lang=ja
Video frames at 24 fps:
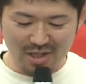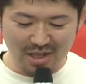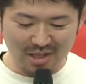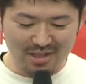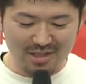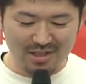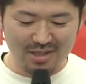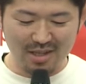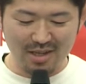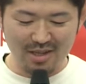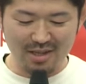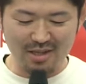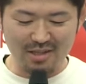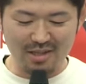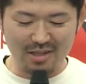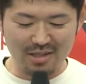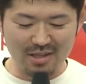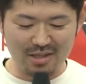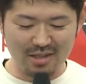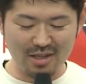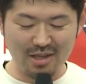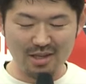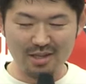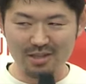初参加でい
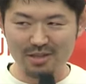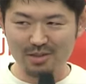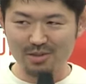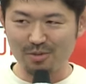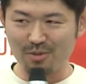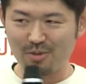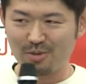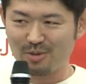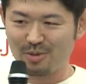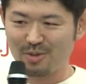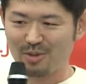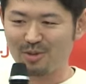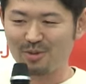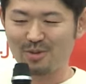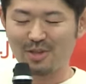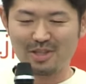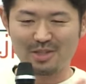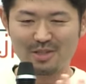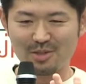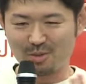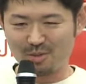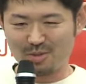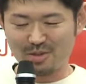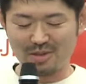きなりそういう人
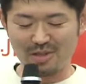たちと